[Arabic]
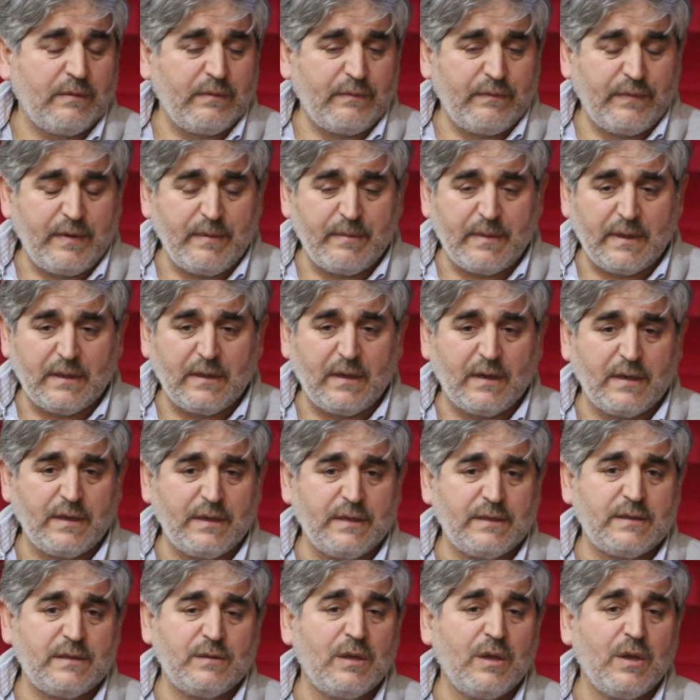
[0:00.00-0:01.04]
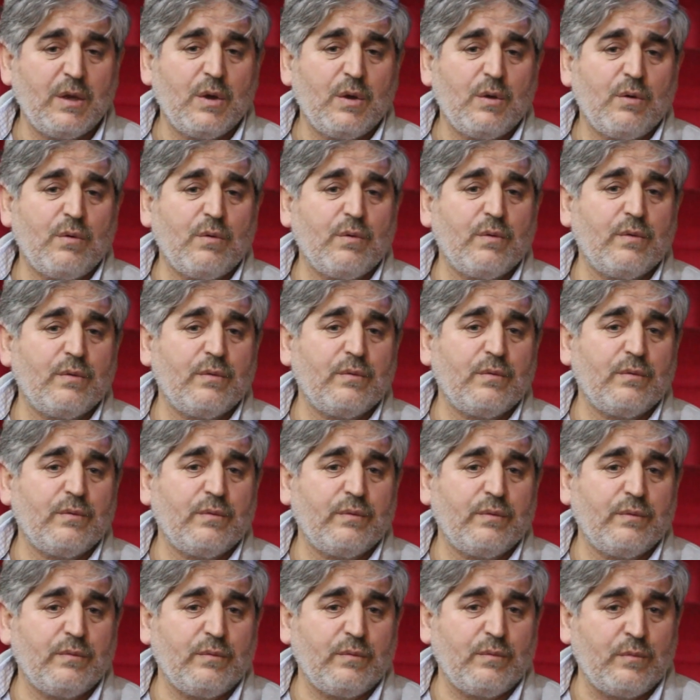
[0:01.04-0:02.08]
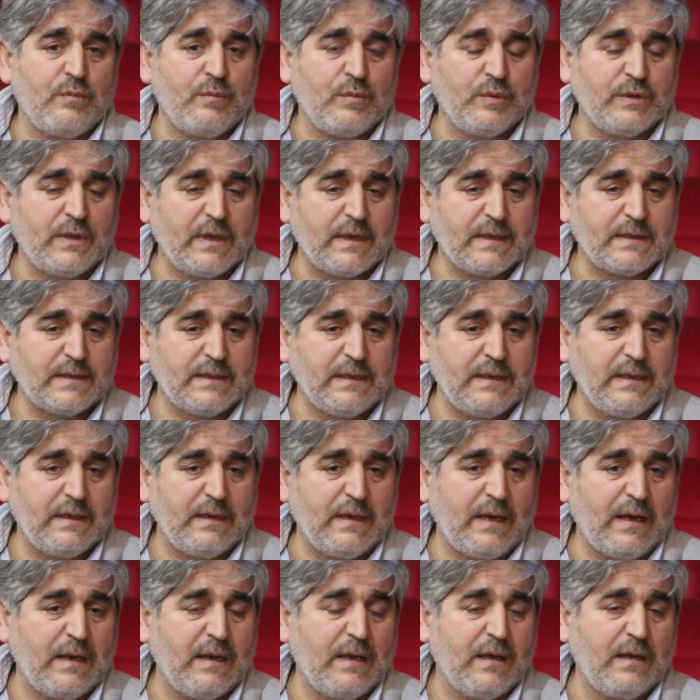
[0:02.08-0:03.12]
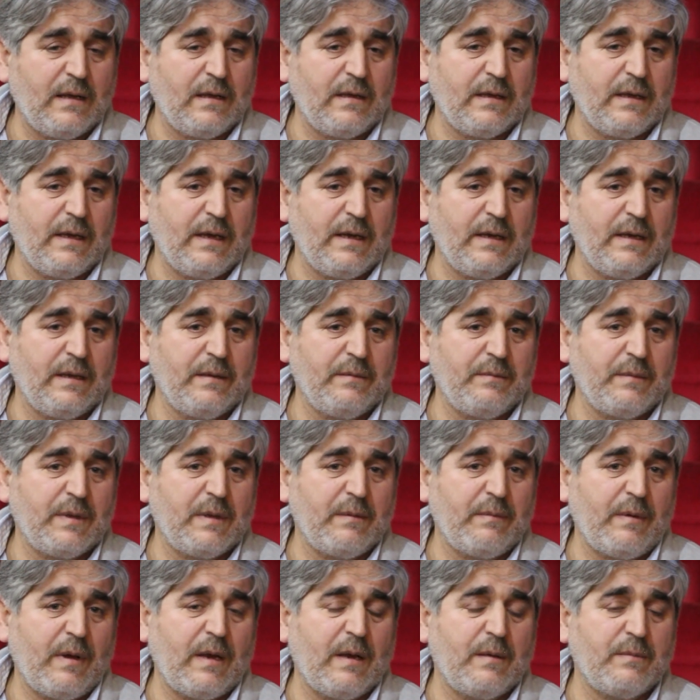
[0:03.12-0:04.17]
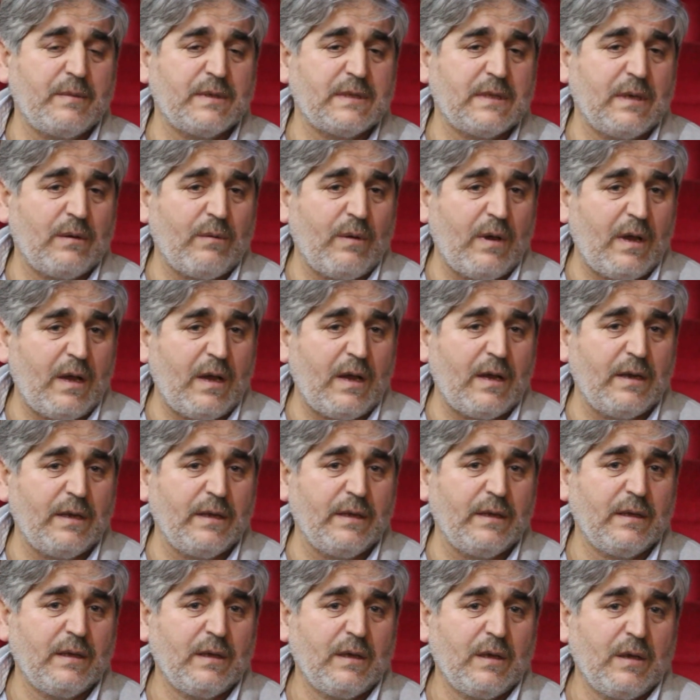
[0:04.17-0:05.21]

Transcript: في مدارس ومدرسين على يعني مثل ما على مستوى عالي